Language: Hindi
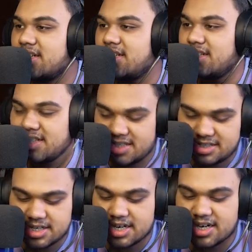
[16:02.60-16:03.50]
करी ही
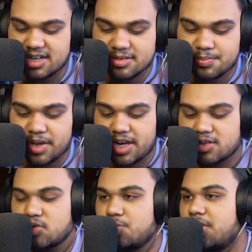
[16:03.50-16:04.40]
नहीं यार बेड
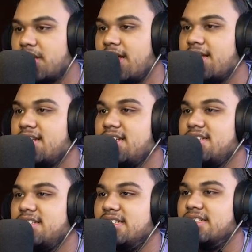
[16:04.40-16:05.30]
तो बनाए
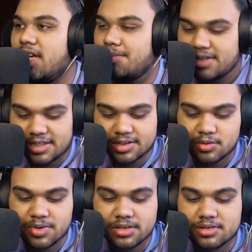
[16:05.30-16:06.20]
नहीं बिना बेड के
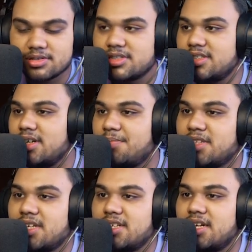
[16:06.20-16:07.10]
तो मैं सीधा
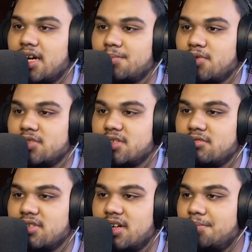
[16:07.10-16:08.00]
पता नहीं कहाँ पहुंच
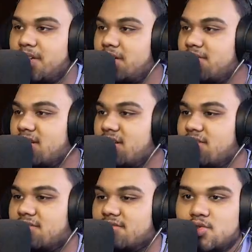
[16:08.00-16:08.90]
जाऊंगा बेड
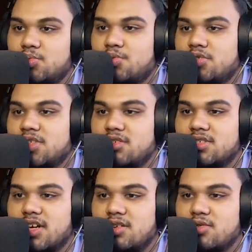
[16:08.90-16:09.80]
बनाओ ठीक हो जाओ
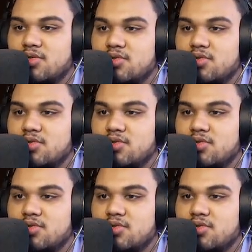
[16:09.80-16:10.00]
सालो